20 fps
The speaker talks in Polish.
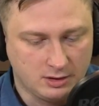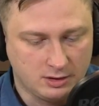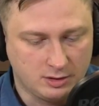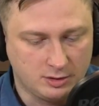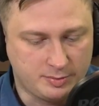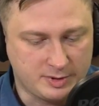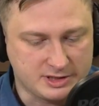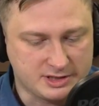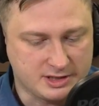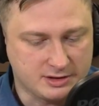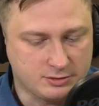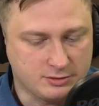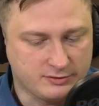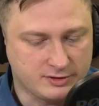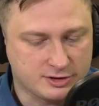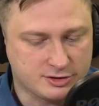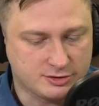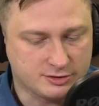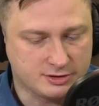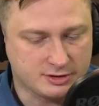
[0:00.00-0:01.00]
U pacjentów
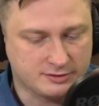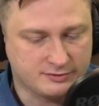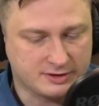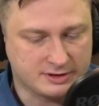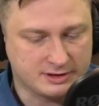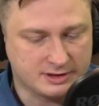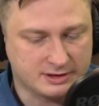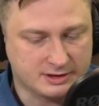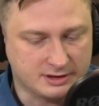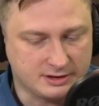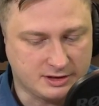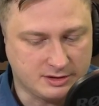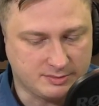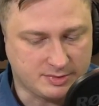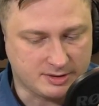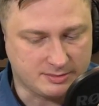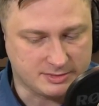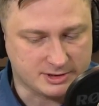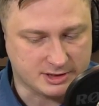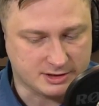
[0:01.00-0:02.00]
leczonych
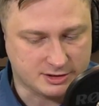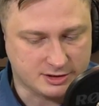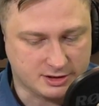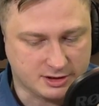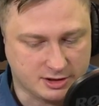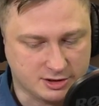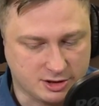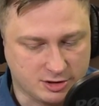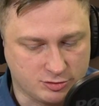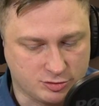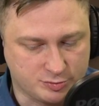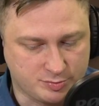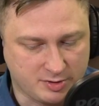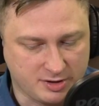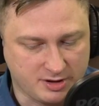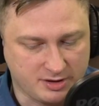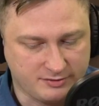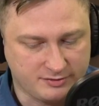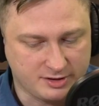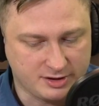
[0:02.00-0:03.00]
wandetanibem zaczyna się już
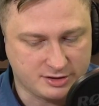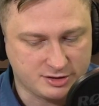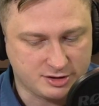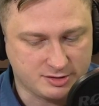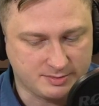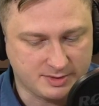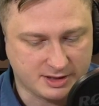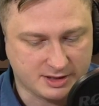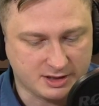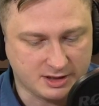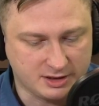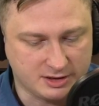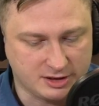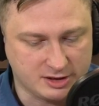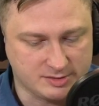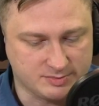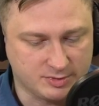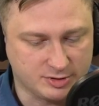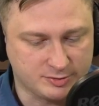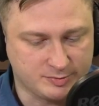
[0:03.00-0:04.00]
pojawiać
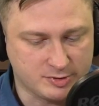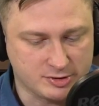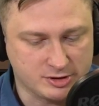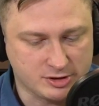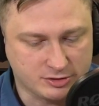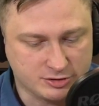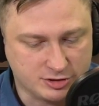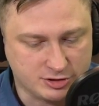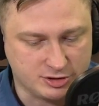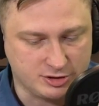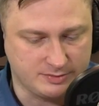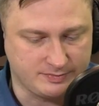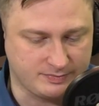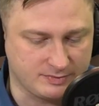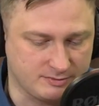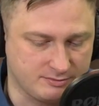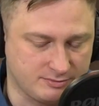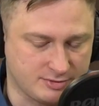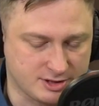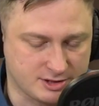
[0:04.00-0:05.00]
mechanizm odporności.
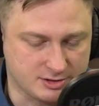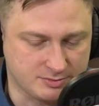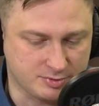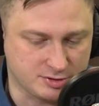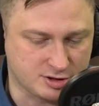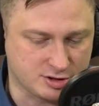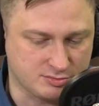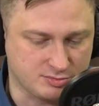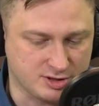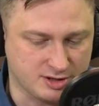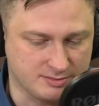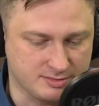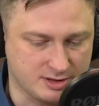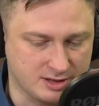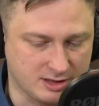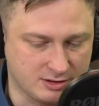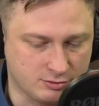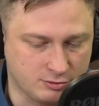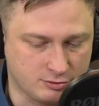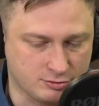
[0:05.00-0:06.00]
Bardzo potrzebujemy
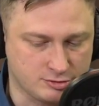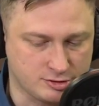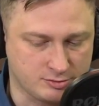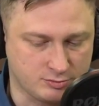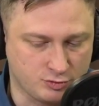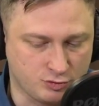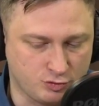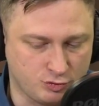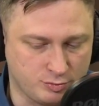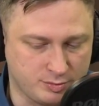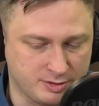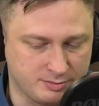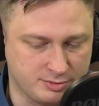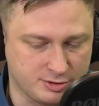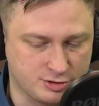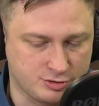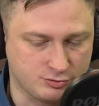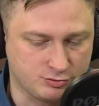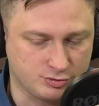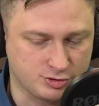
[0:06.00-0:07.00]
leku, który mógłby
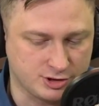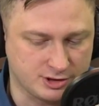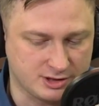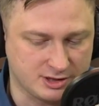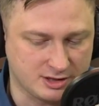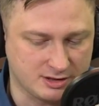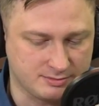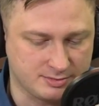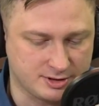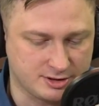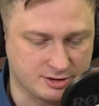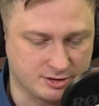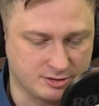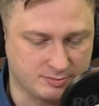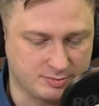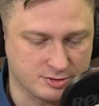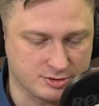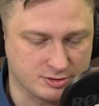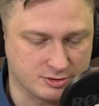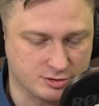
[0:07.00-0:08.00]
być użyty, aby tę
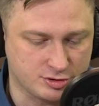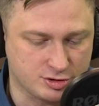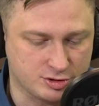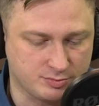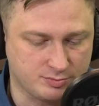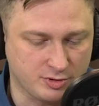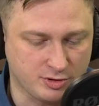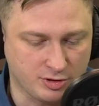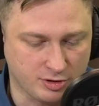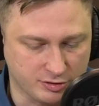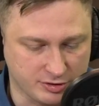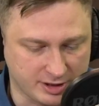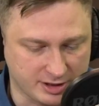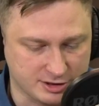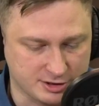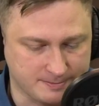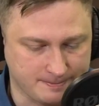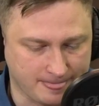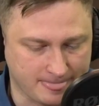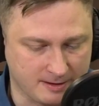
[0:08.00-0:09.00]
oporność
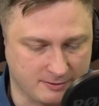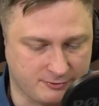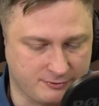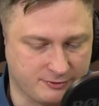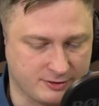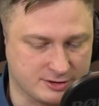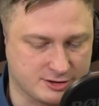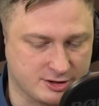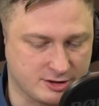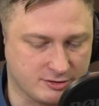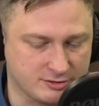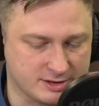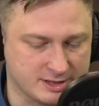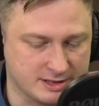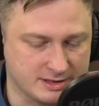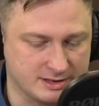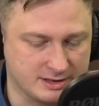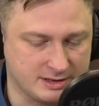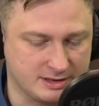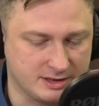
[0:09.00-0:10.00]
pokonać. W fazie
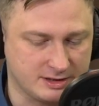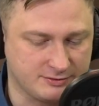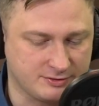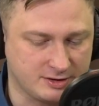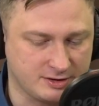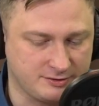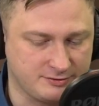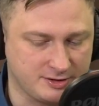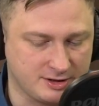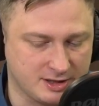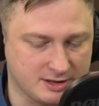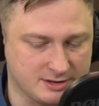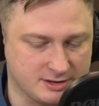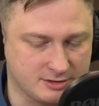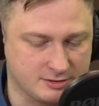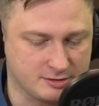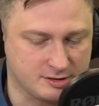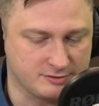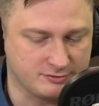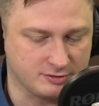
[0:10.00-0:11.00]
oceny i kwalifikacji
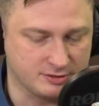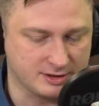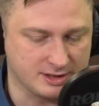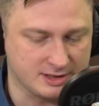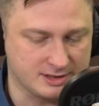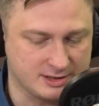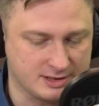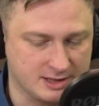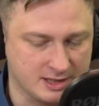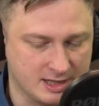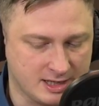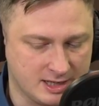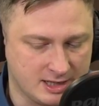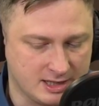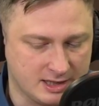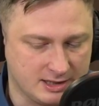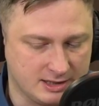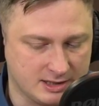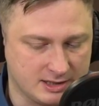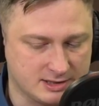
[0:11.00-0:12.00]
do refundacji
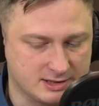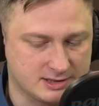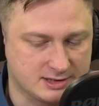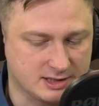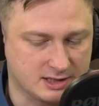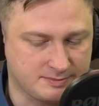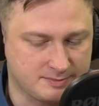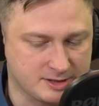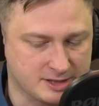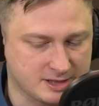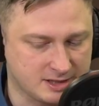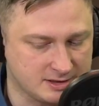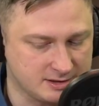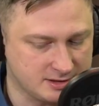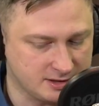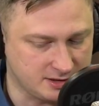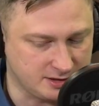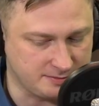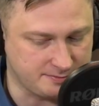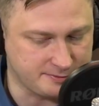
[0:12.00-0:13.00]
jest
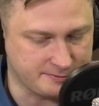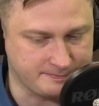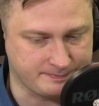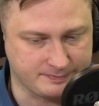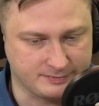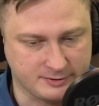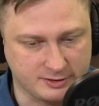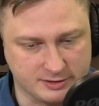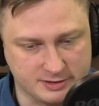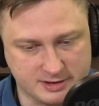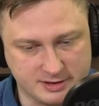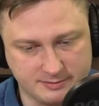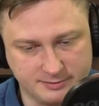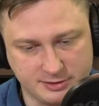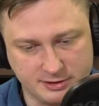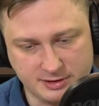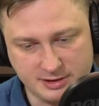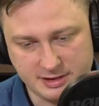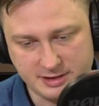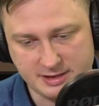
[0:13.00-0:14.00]
selperkantinib. Dostęp
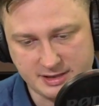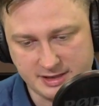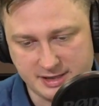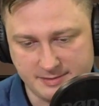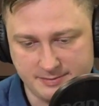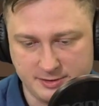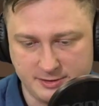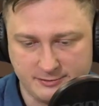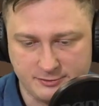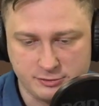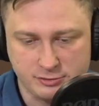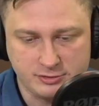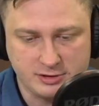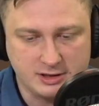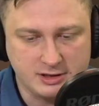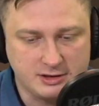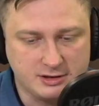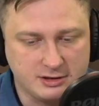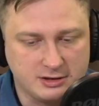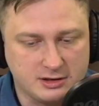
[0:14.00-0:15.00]
do tej terapii w
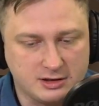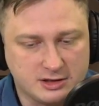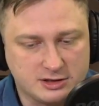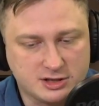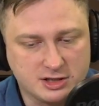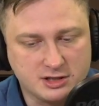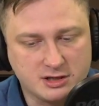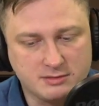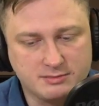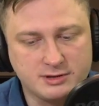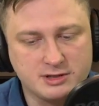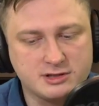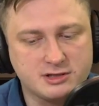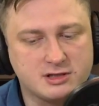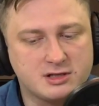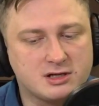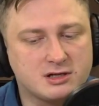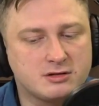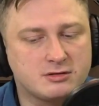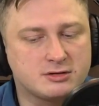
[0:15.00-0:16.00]
drugiej linii leczenia będzie
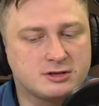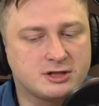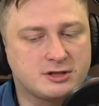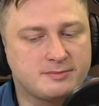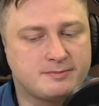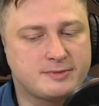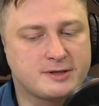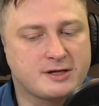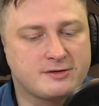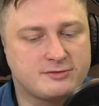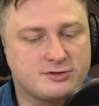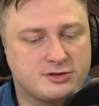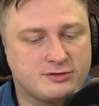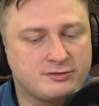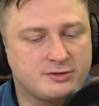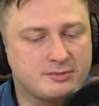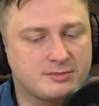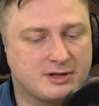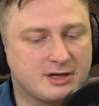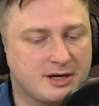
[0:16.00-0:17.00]
dla chorych
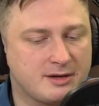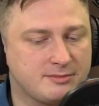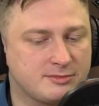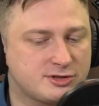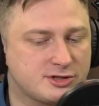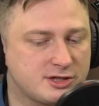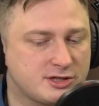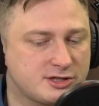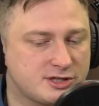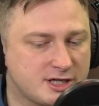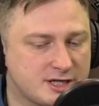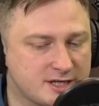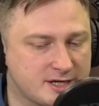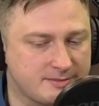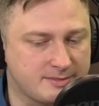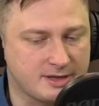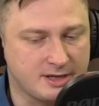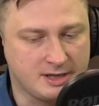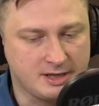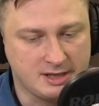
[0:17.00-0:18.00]
prawdziwym game
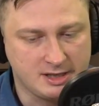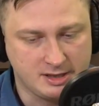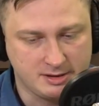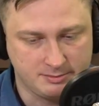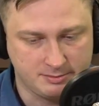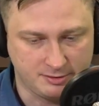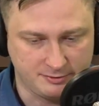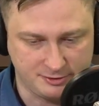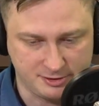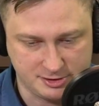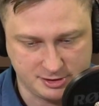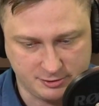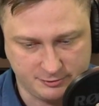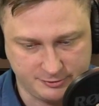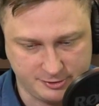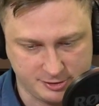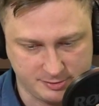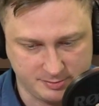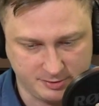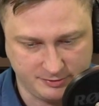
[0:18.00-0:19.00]
changerem. Powiedział w
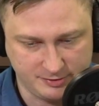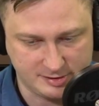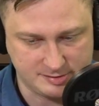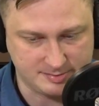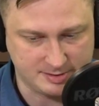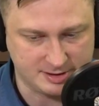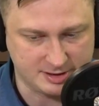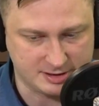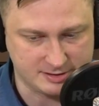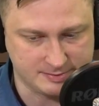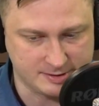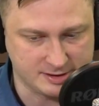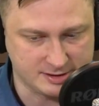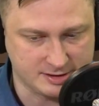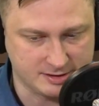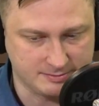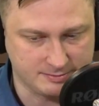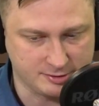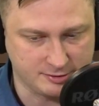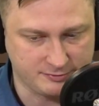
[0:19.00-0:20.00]
rozmowie z
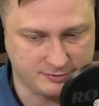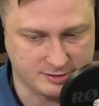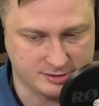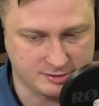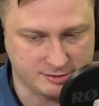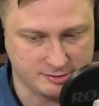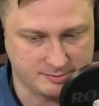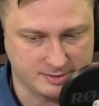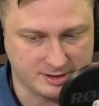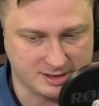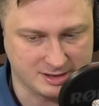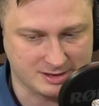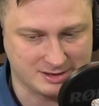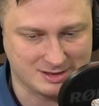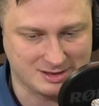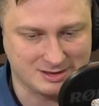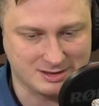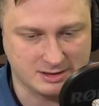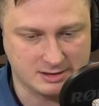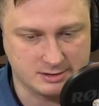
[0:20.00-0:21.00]
MedExpressem profesor Marek
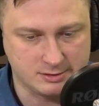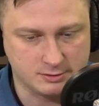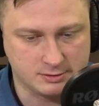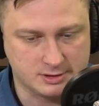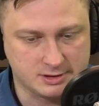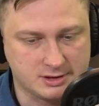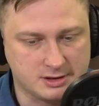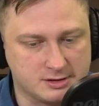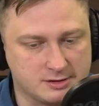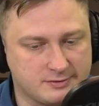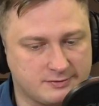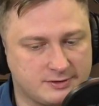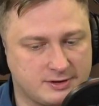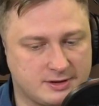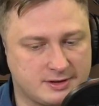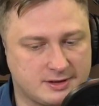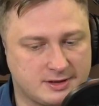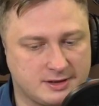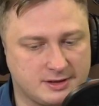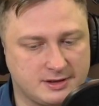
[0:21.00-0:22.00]
Dedecius,
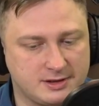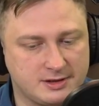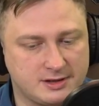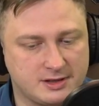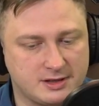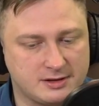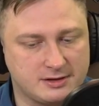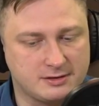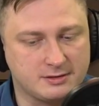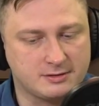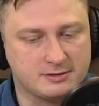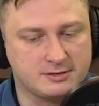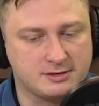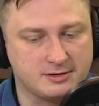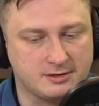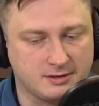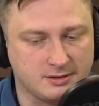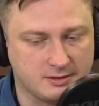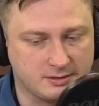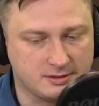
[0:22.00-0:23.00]
kierownik Kliniki
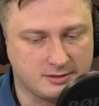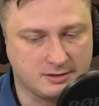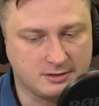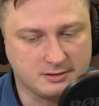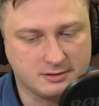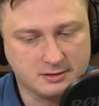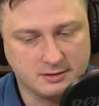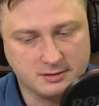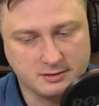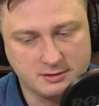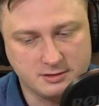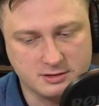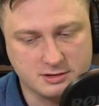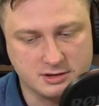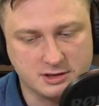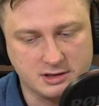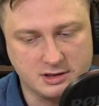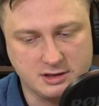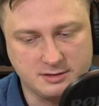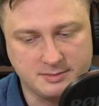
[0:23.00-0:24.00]
Endokrynologii
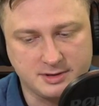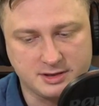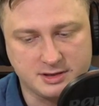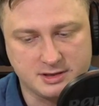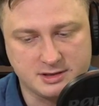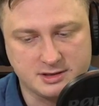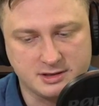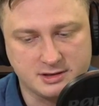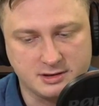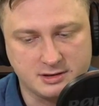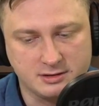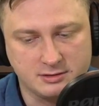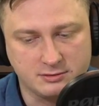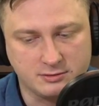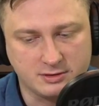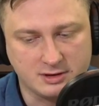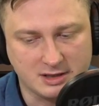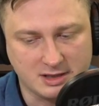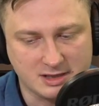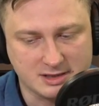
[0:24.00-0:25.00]
Onkologicznej i Medycyny
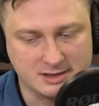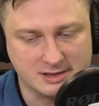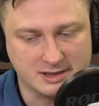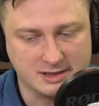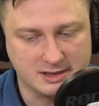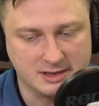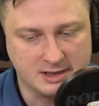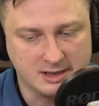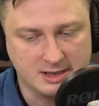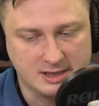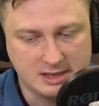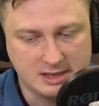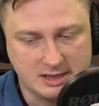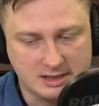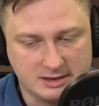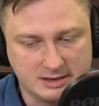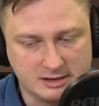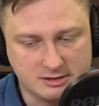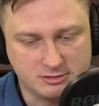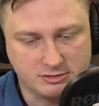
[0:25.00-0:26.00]
Nuklearnej
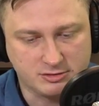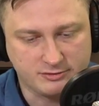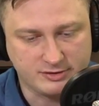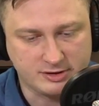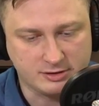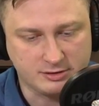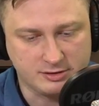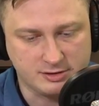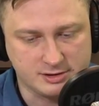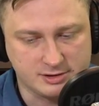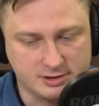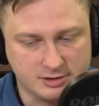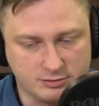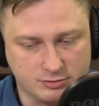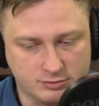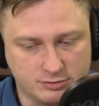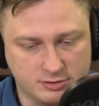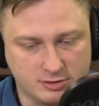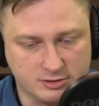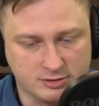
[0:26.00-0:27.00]
Narodowego
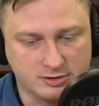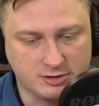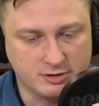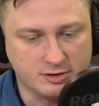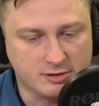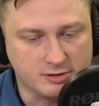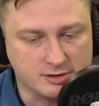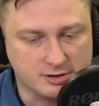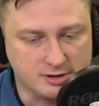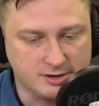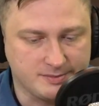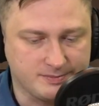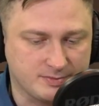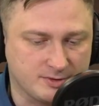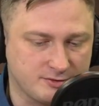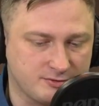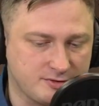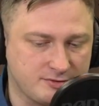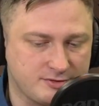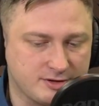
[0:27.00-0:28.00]
Instytutu Onkologii.
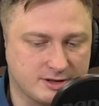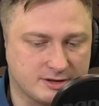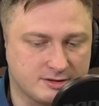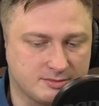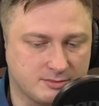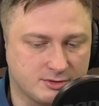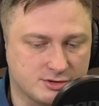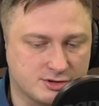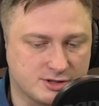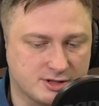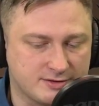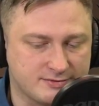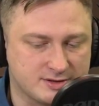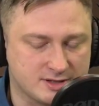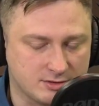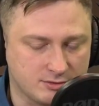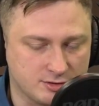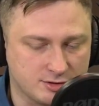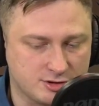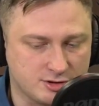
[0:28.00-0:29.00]
Wywiad można w
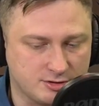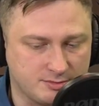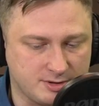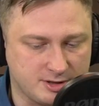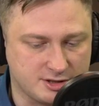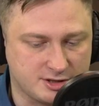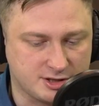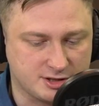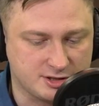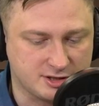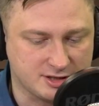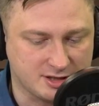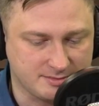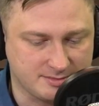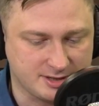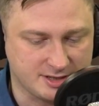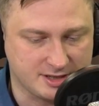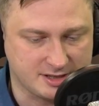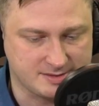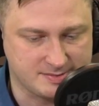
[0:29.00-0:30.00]
całości obejrzeć na
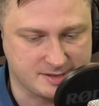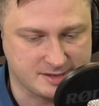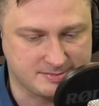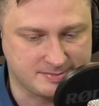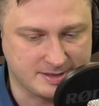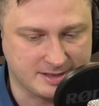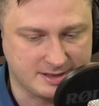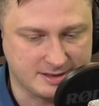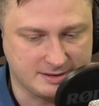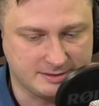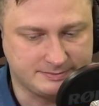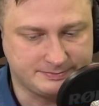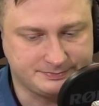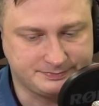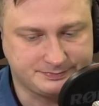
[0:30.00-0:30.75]
medexpress.pl.